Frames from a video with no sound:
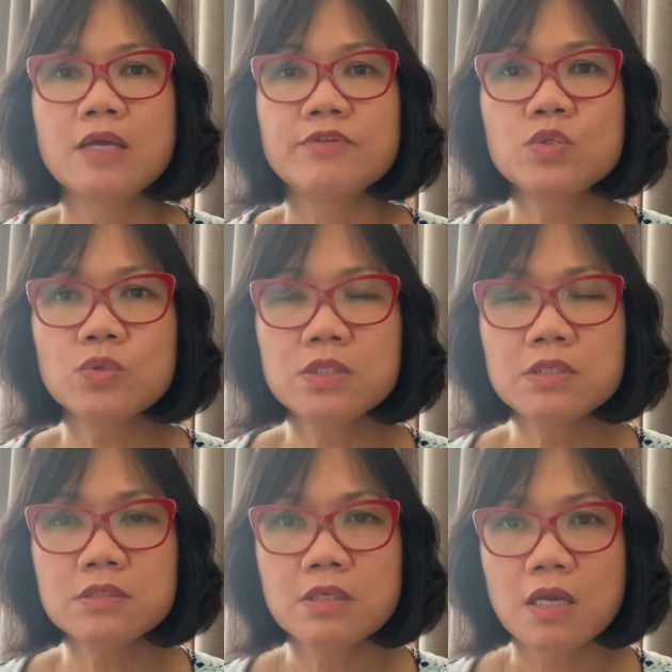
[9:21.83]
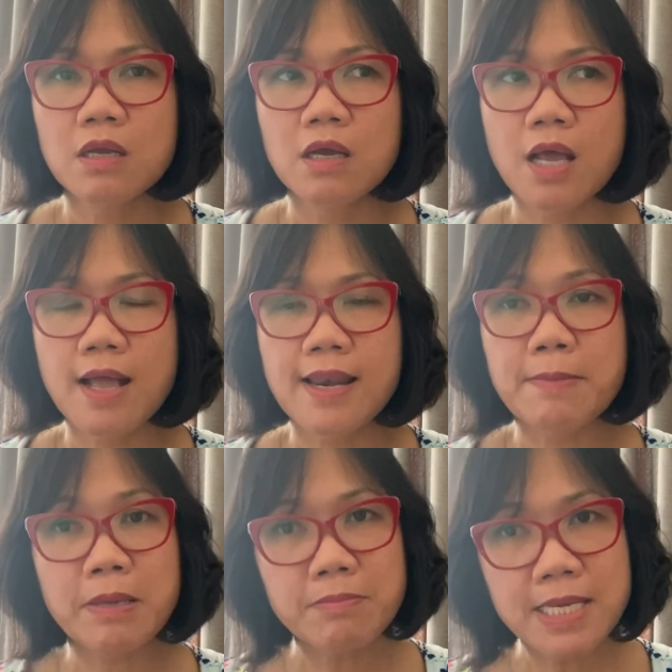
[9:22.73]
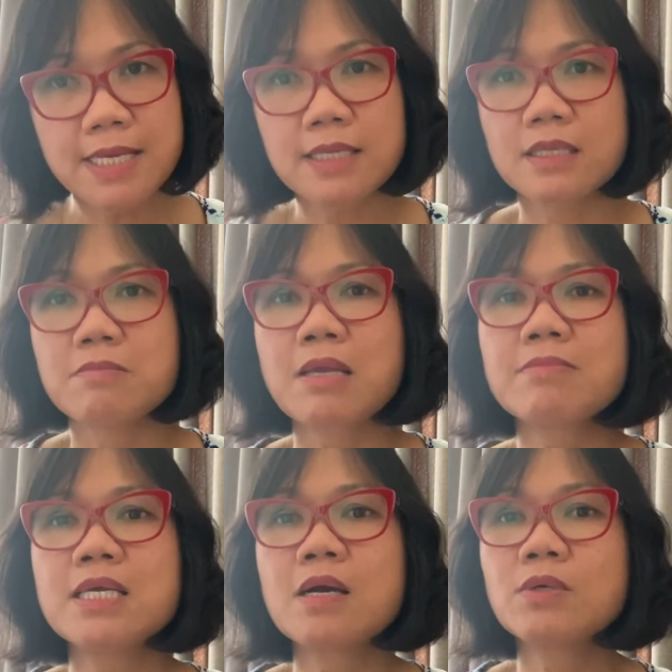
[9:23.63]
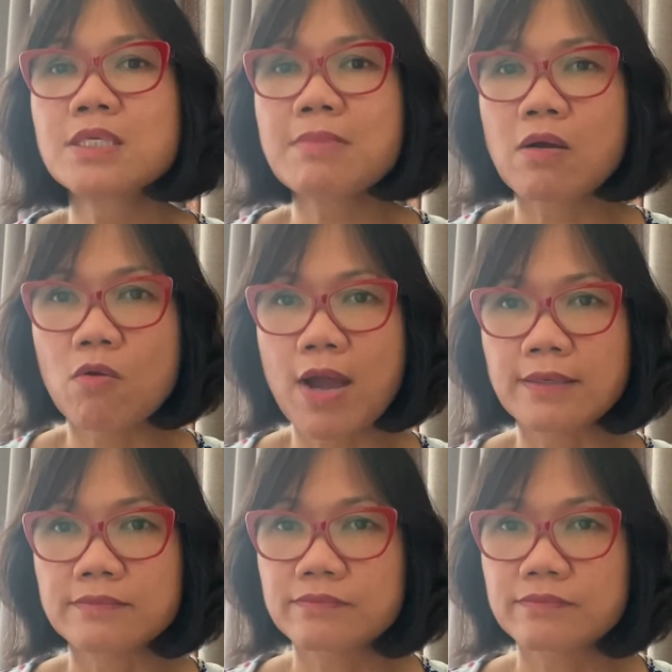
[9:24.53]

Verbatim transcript: ví dụ như à, làm bánh mì thì bánh mì không có chất bảo quản